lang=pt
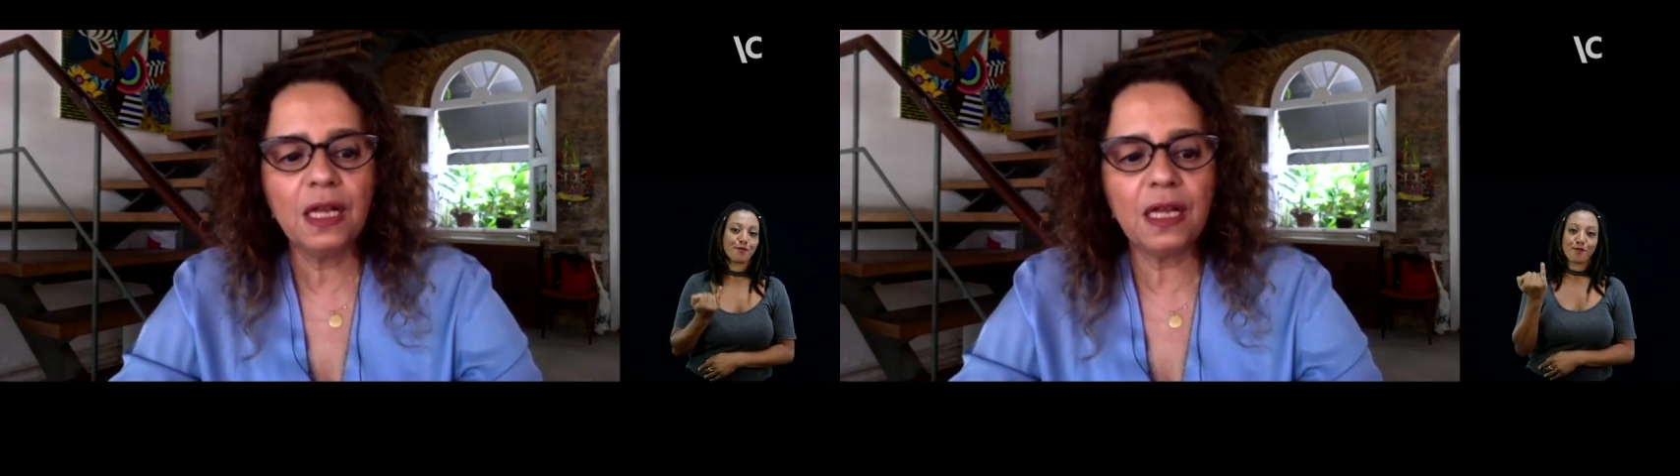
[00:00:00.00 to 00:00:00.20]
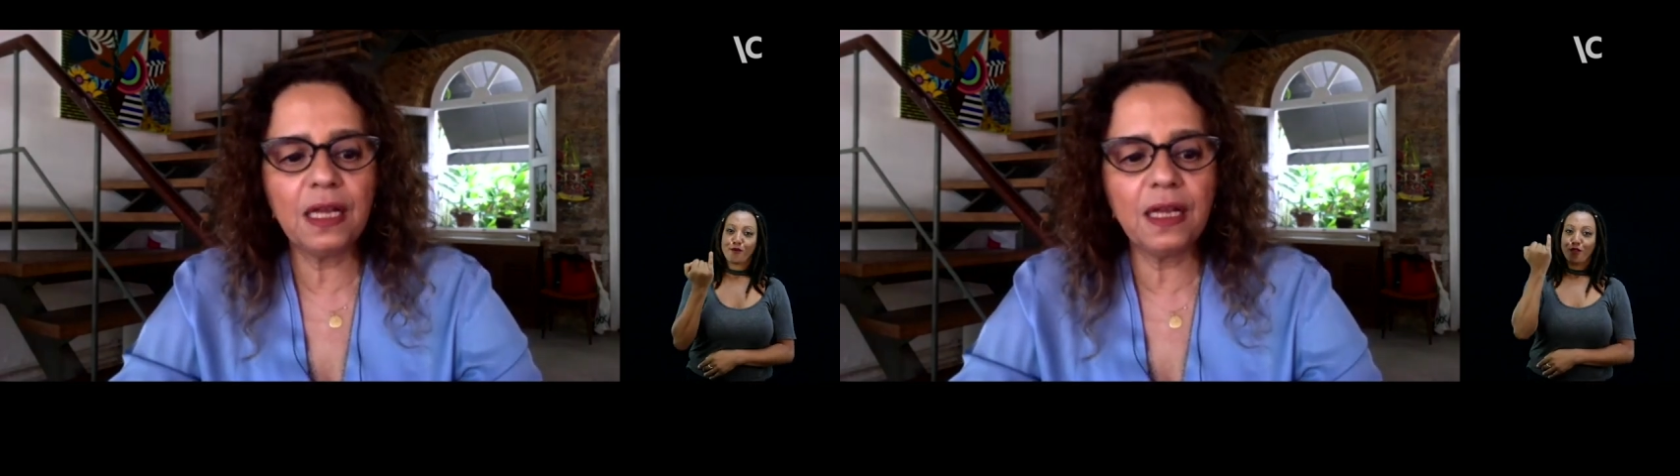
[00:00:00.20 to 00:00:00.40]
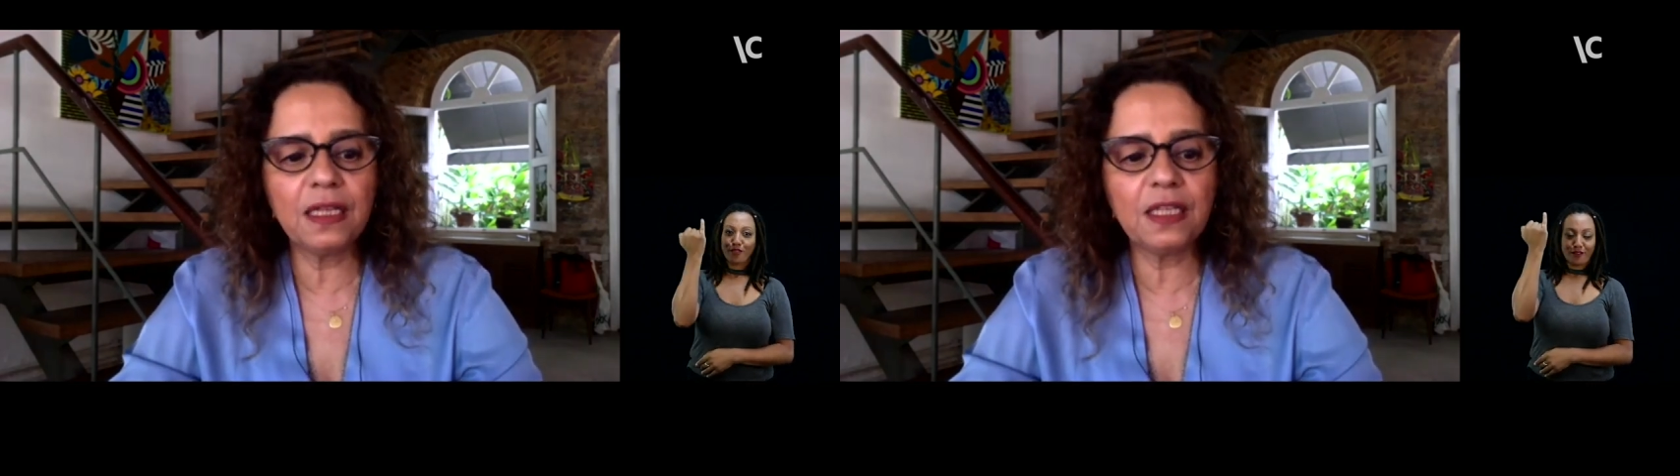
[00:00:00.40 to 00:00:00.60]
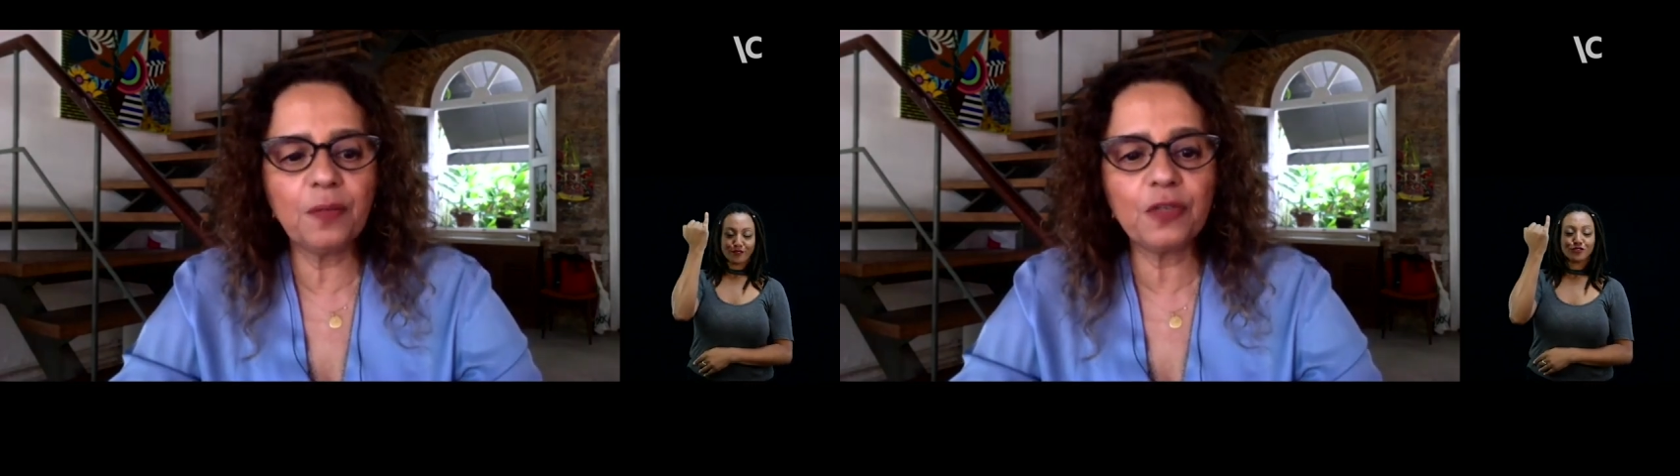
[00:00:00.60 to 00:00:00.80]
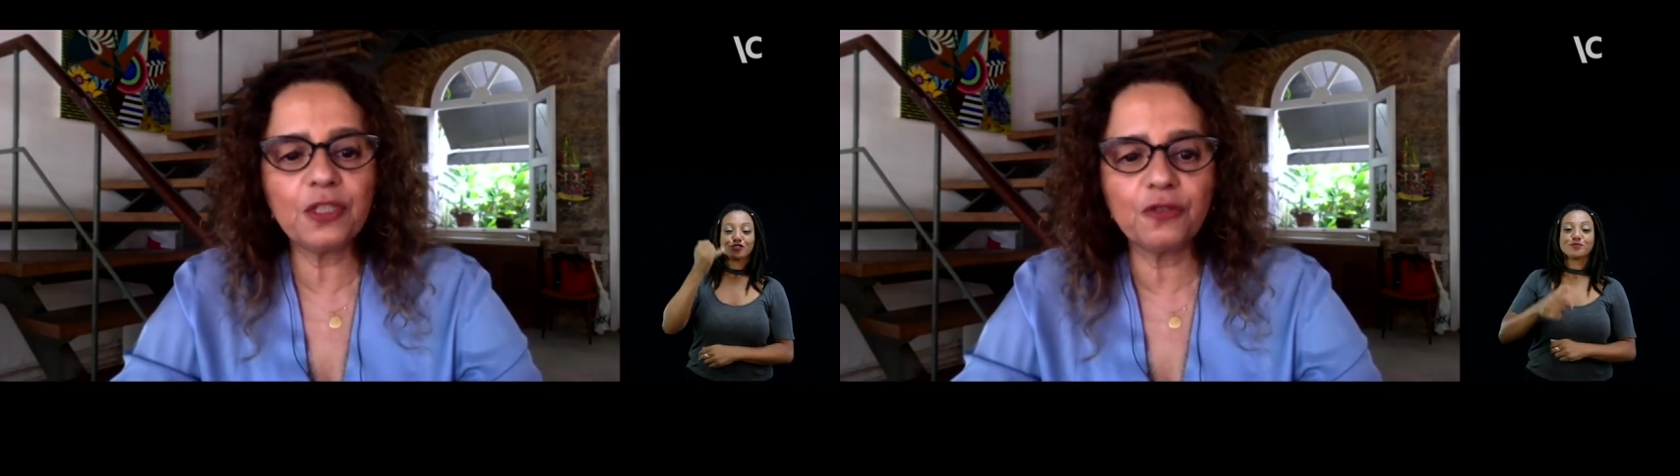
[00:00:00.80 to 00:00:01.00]
É,
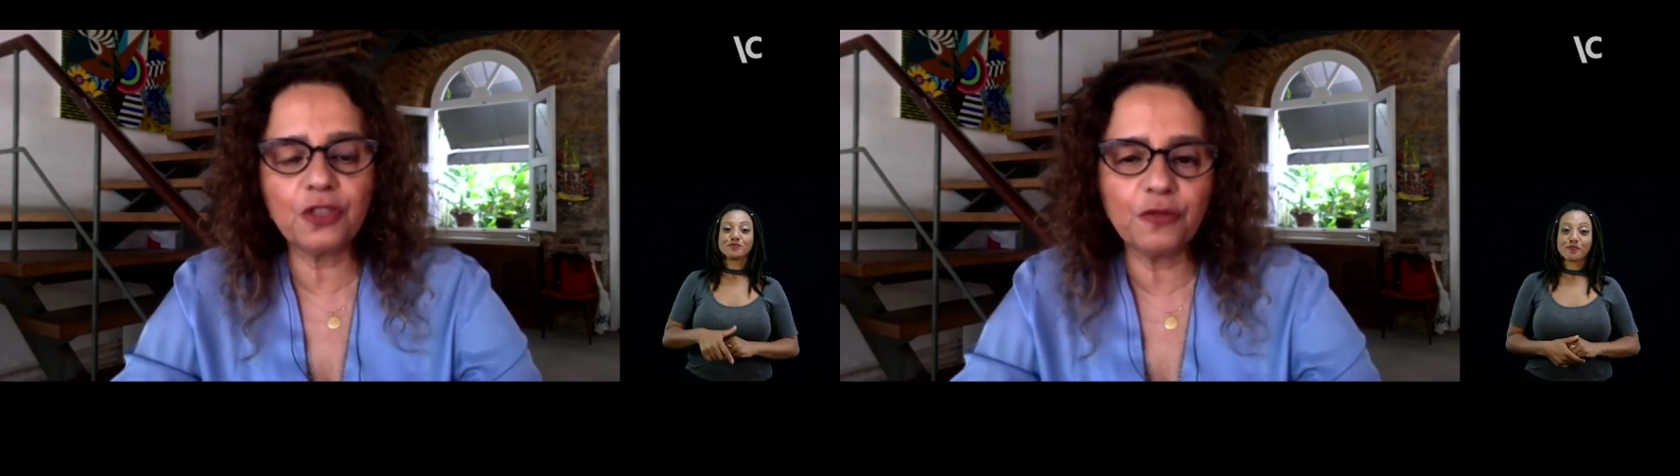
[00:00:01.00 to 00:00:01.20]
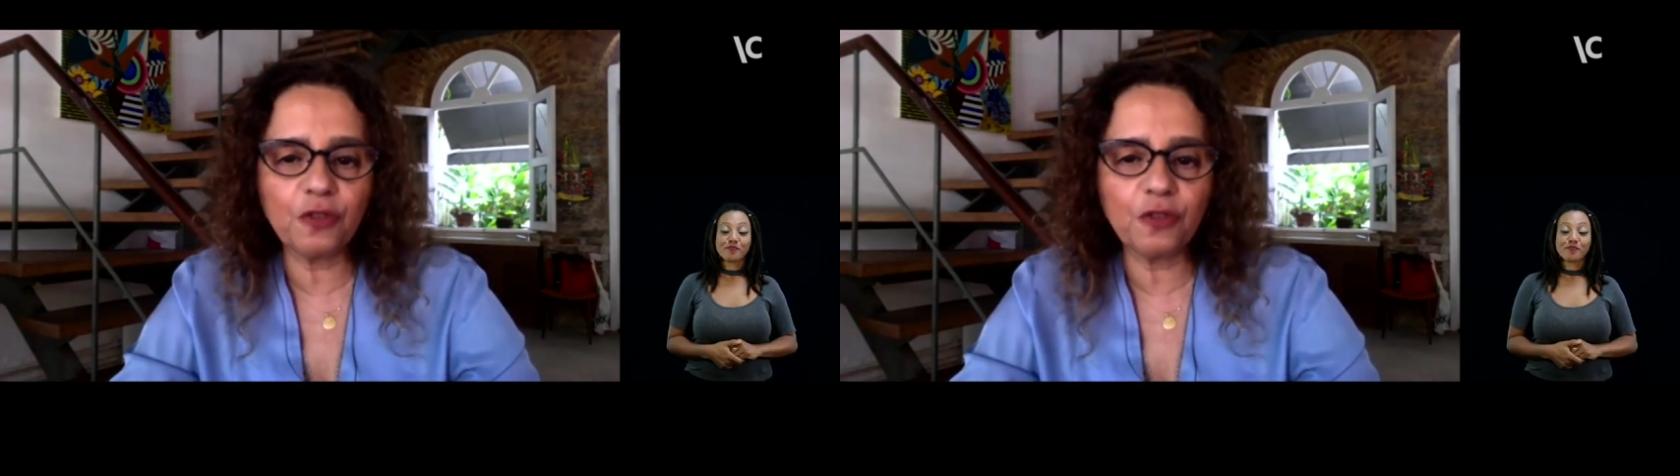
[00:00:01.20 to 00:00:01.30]
depois eu tive,